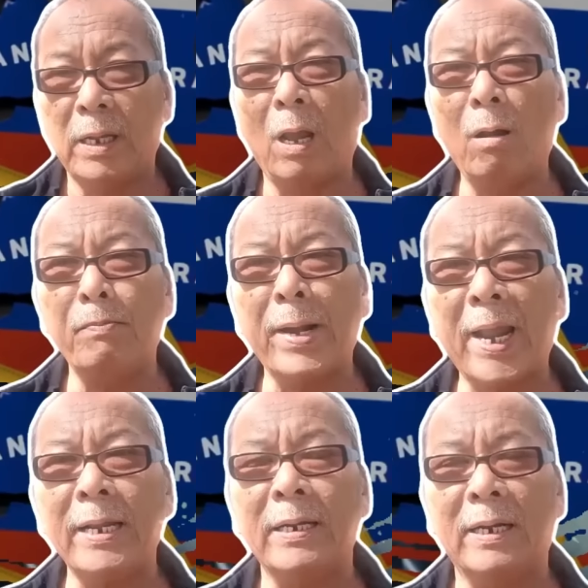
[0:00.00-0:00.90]
Thì hôm
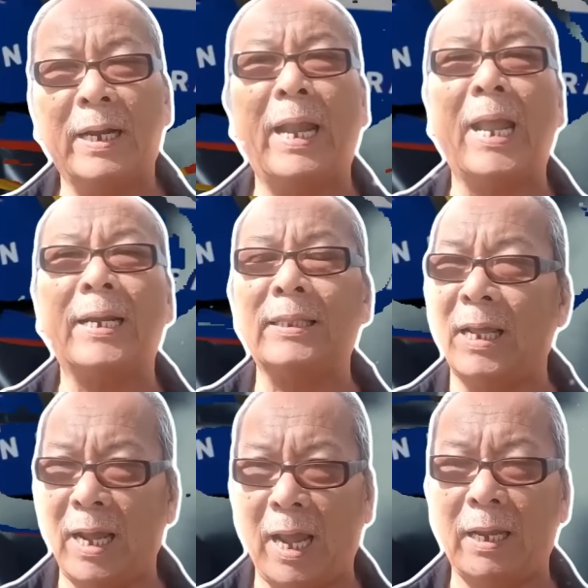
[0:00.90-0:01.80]
nay là Nga đã
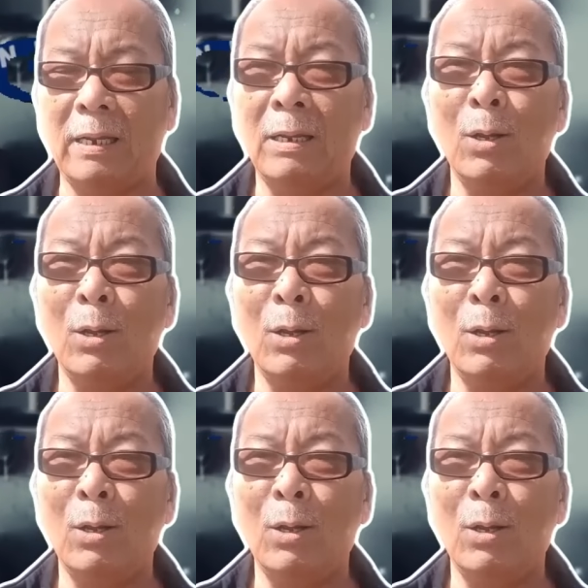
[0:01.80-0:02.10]
thiệt hại